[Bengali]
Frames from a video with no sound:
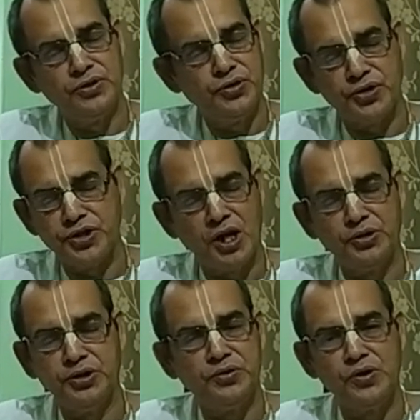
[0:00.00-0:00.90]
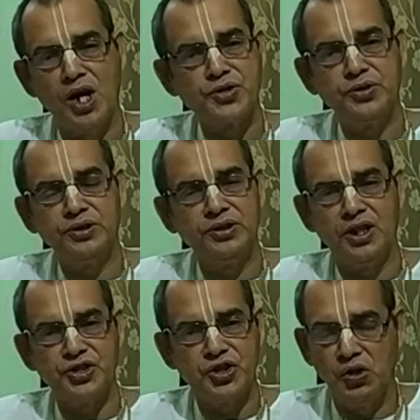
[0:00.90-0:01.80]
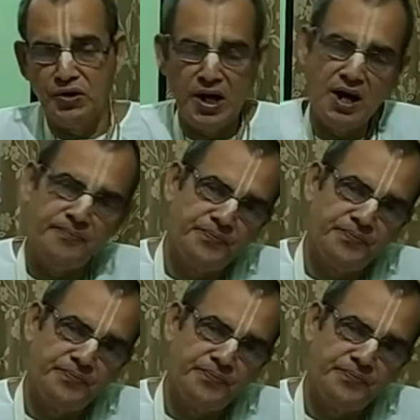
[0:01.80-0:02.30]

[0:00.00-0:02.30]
জনজাগতিক কোনো আসক্তি তার ছিল না